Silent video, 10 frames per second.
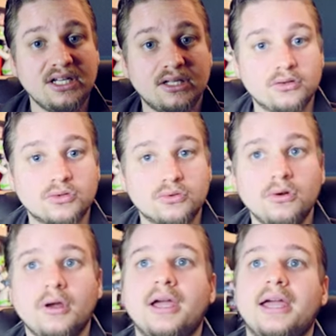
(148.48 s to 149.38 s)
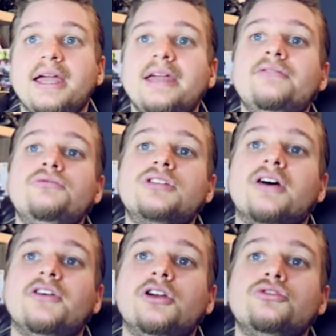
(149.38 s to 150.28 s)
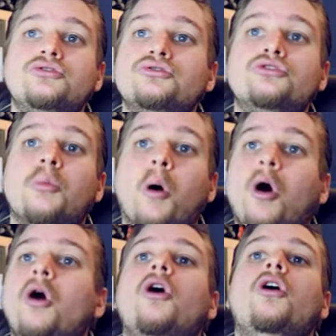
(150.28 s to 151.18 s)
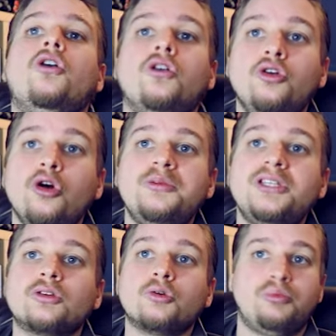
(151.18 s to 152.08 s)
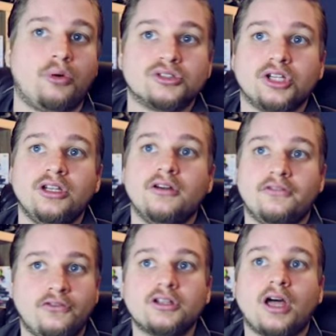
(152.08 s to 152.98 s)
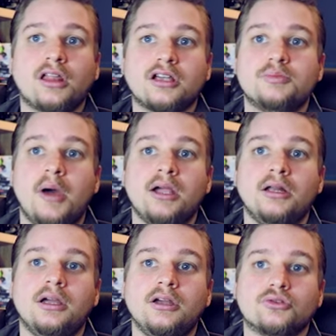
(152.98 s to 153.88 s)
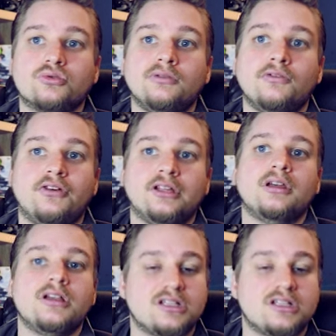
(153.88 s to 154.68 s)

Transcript: cliquez dessus, et vous avez justement le petit truc pour renseigner votre adresse mail et ensuite vous faites